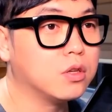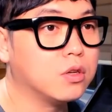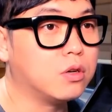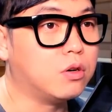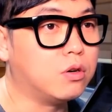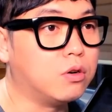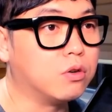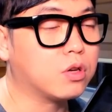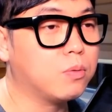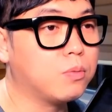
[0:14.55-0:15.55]
어,
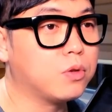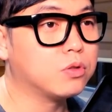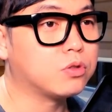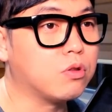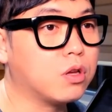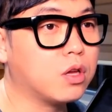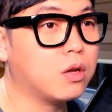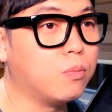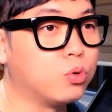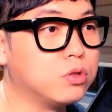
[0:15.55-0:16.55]
어떻게 보면 전 세계
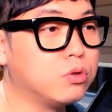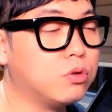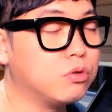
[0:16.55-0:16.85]
모든